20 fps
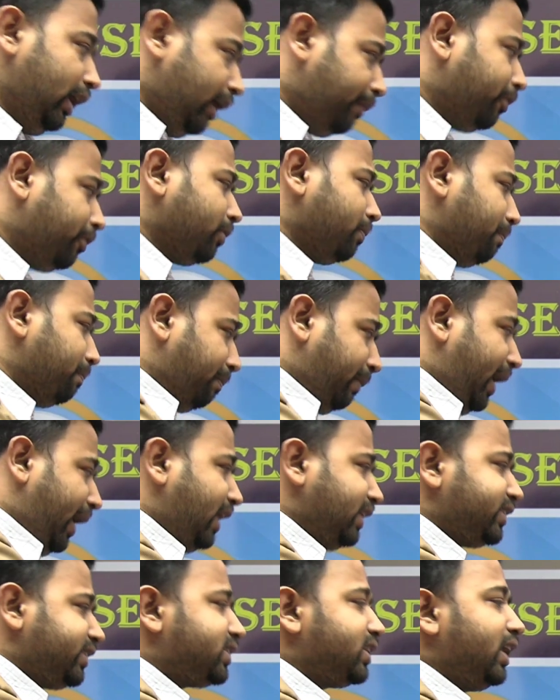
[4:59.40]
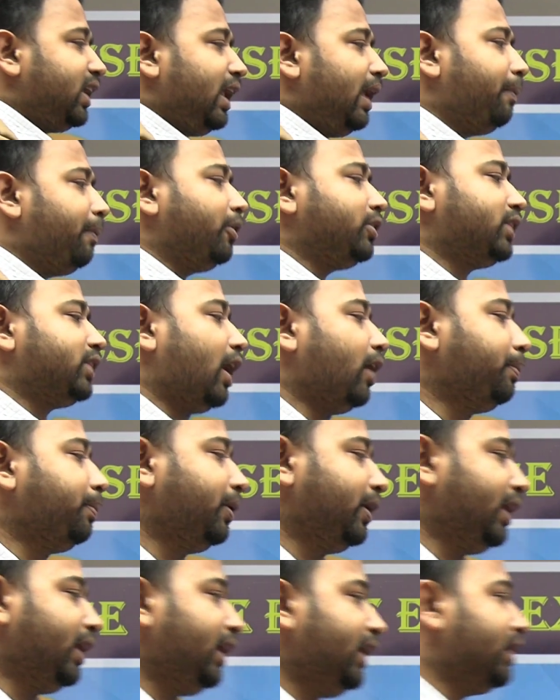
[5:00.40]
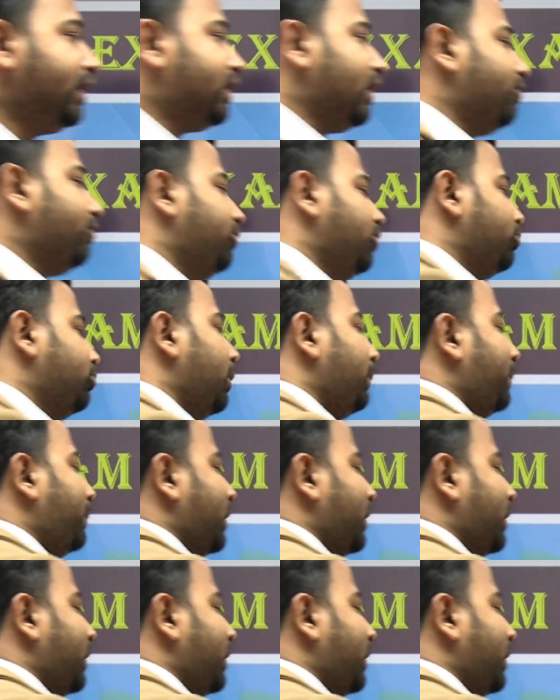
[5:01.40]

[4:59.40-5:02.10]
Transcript: এবং মেন্স এবং তারপরে ইন্টারভিউ বা